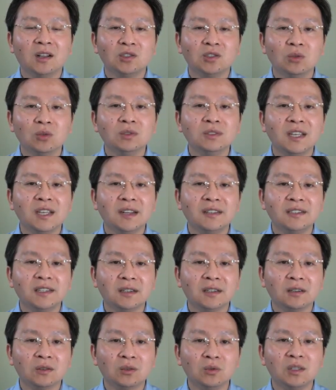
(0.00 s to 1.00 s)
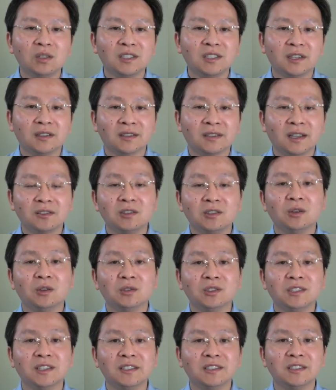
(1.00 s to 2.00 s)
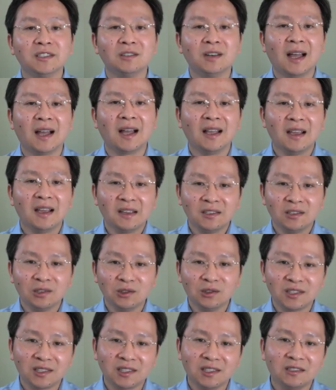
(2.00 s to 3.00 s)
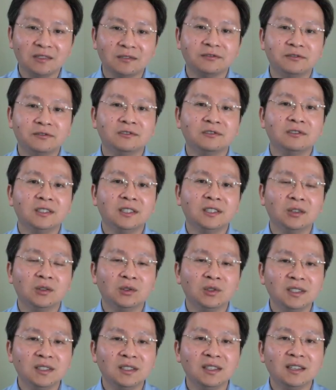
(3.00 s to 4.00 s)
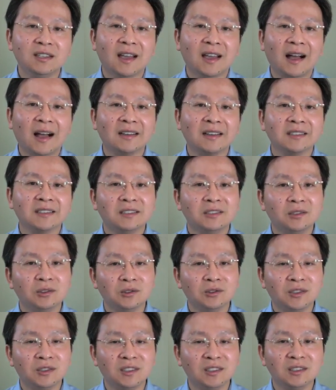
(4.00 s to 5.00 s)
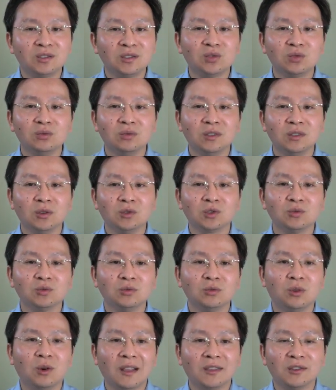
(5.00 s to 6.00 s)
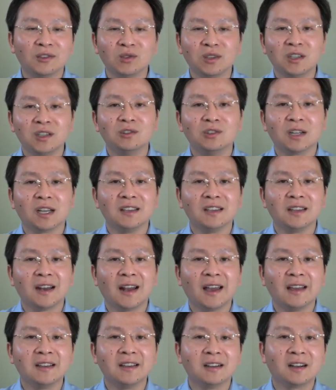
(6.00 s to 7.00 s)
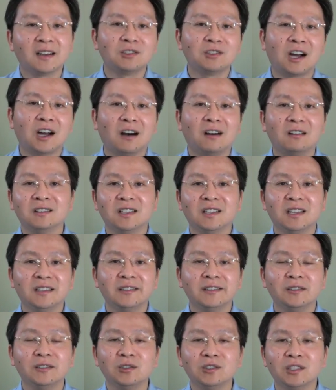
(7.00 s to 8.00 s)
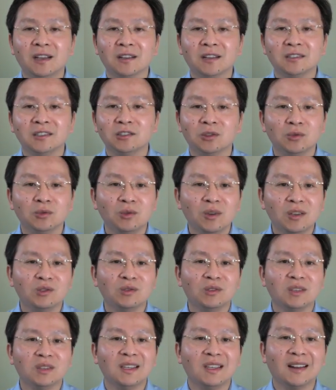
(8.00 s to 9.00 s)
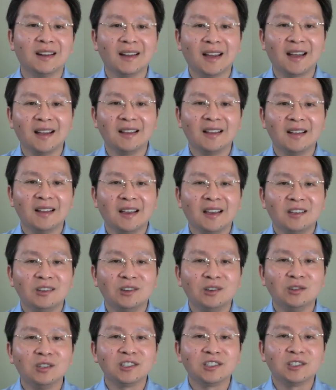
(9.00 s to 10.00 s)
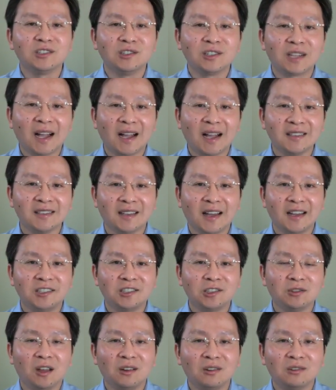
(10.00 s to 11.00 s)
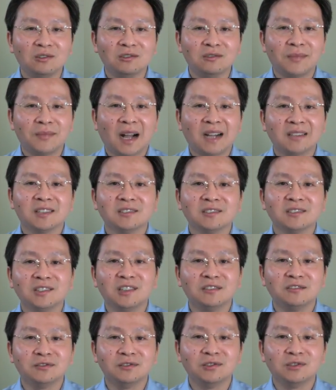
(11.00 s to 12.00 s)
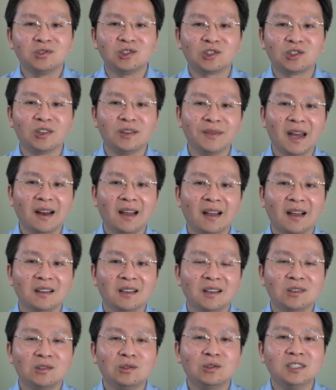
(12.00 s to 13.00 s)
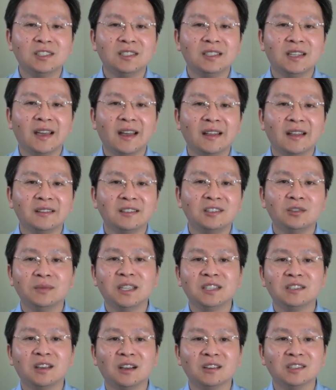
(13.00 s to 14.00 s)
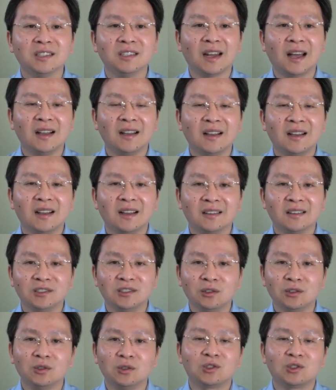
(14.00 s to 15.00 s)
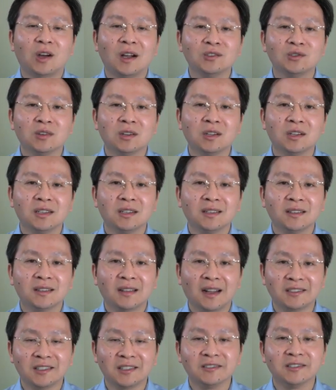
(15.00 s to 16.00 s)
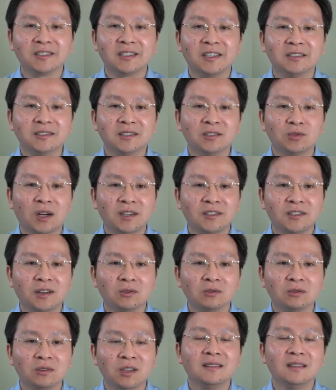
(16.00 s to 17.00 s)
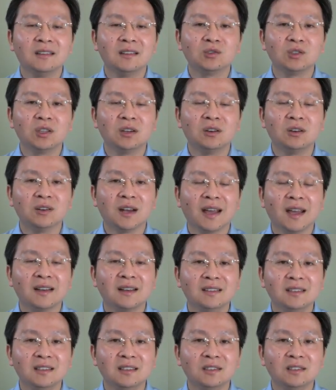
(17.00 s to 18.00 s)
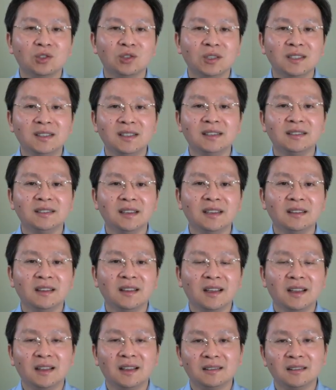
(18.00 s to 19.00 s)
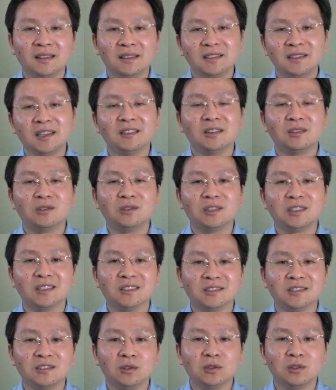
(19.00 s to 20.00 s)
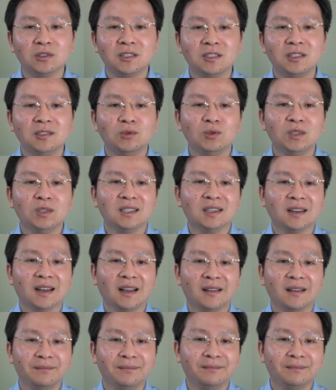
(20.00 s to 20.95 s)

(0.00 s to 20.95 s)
中间这个过程，它就有节奏了，有起伏，有抑扬，有急促，有舒缓，最后给你来一个高潮。这就像一首乐曲一样了。有的时候看起来周老虎马上就要浮出水面了，过几天又没消息了，啊，又有传说他甚至可能软着陆，最后来个一锤定音。那这个过程就有戏剧性了。